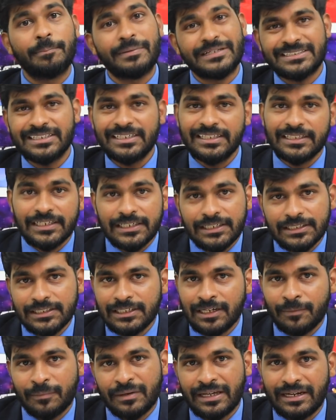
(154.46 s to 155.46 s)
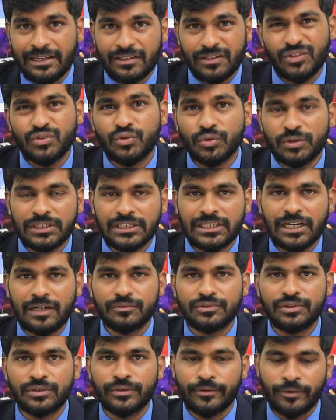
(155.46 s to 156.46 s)
பிரச்சனை இருக்குது நம்ம நிறைய தடவை சுட்டி
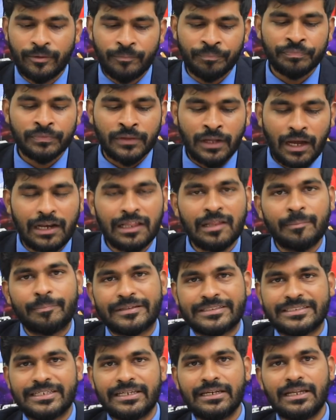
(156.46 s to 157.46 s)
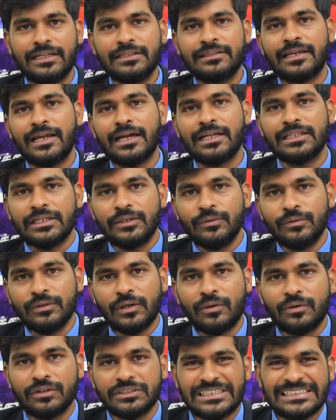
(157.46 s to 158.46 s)
காமிச்சிடுறோம் ஆனால் அந்த பிரச்சனையெல்லாம் தெரியாத
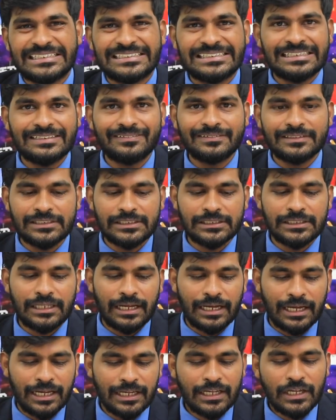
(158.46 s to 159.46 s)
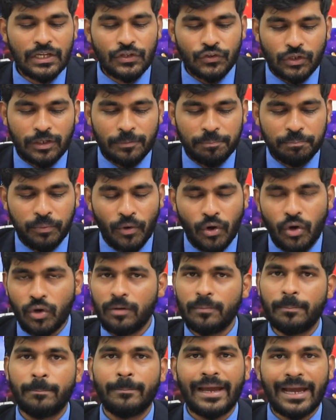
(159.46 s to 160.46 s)
அளவுக்கு அவங்க ஜெயிச்சிட்டே வந்துட்டு இருந்தாங்க ஸோ
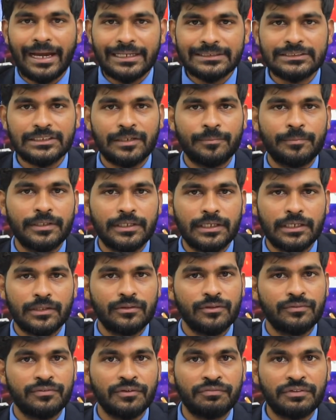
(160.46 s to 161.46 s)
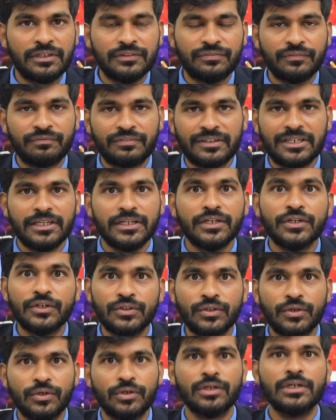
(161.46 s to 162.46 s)
இப்போது மேட்ச் அப்படிங்கிறது ஃபிஃப்டி ஃபிஃப்டியில்
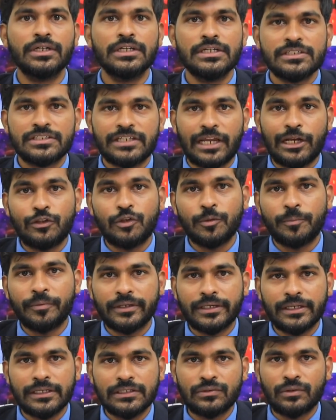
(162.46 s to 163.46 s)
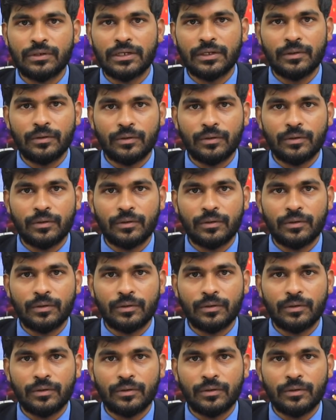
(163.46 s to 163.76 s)
இருக்குதோ சென்னை சூப்பர் கிங்ஸோட